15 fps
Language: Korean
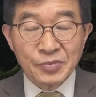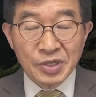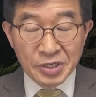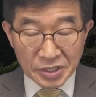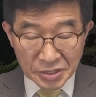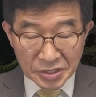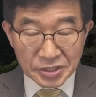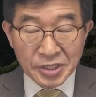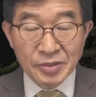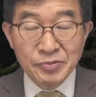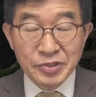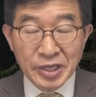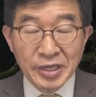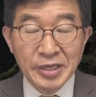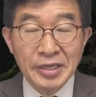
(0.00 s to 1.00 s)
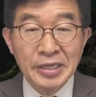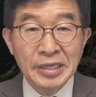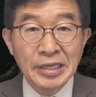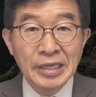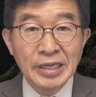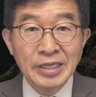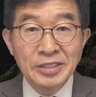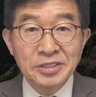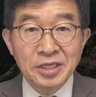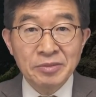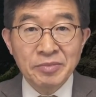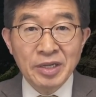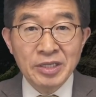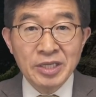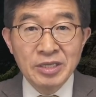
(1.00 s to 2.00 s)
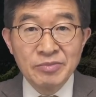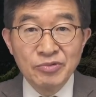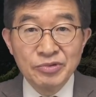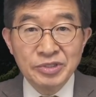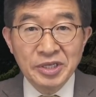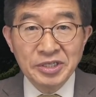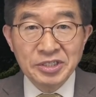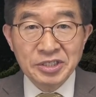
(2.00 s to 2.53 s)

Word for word: 그렇기 때문에 정말 이 문제의